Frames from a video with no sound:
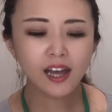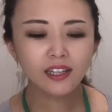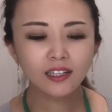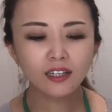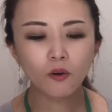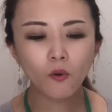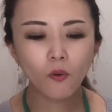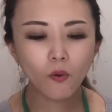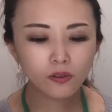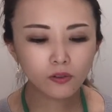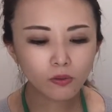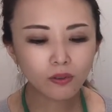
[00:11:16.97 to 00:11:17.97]
なんかこ
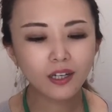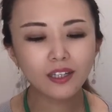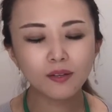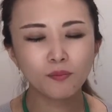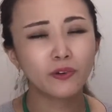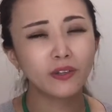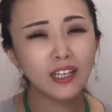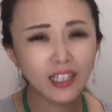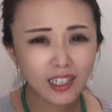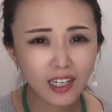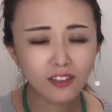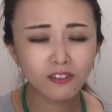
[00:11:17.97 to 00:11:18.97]
うどっかでもういっ
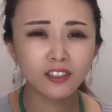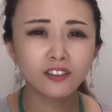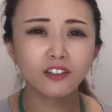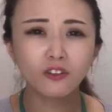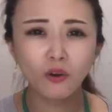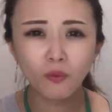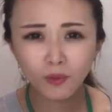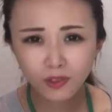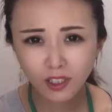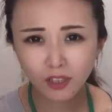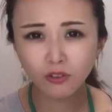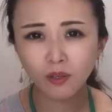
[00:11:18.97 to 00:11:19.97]
かとかいうふうに思っ
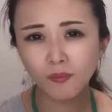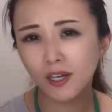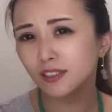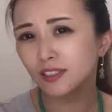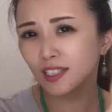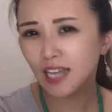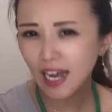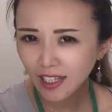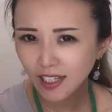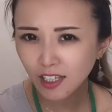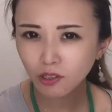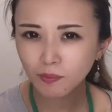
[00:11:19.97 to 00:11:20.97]
ちゃう時もあるしやら
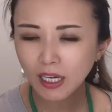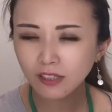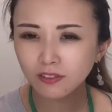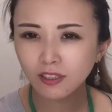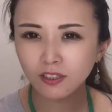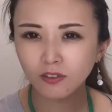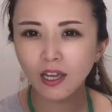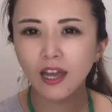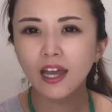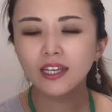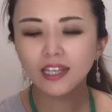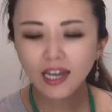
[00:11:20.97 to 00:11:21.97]
ない時もあるんですよね。
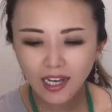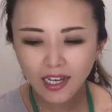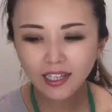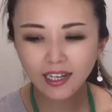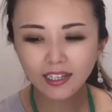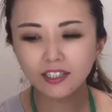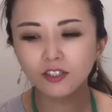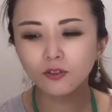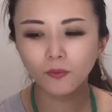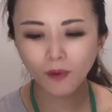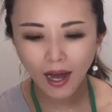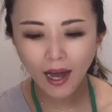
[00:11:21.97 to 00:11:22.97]
らない
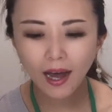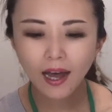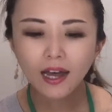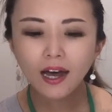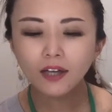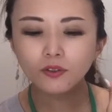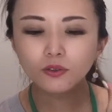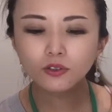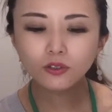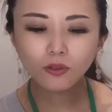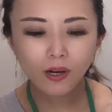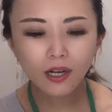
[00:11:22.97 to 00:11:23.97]
のはあの
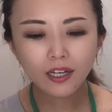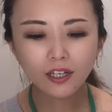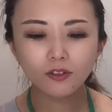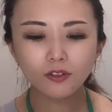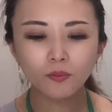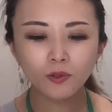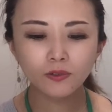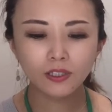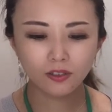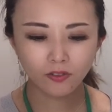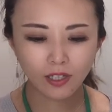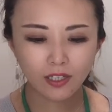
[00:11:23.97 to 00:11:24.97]
しょうがないと思うんで
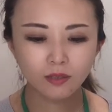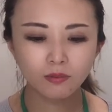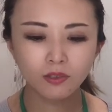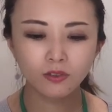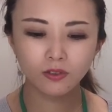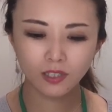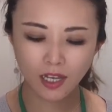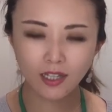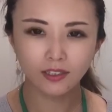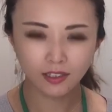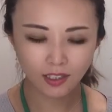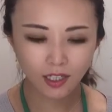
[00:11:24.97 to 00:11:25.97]
すよね自分のせいだ
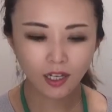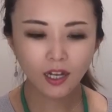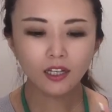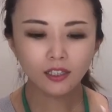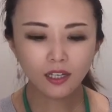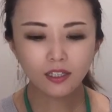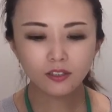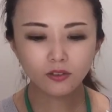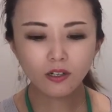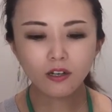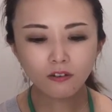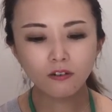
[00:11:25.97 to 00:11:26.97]
しでそ
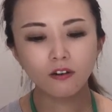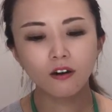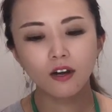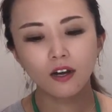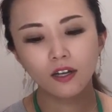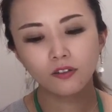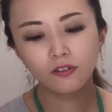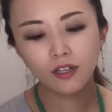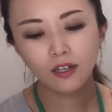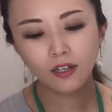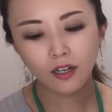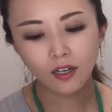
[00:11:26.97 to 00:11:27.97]
れをあのな
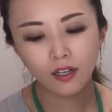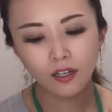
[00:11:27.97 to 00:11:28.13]
んか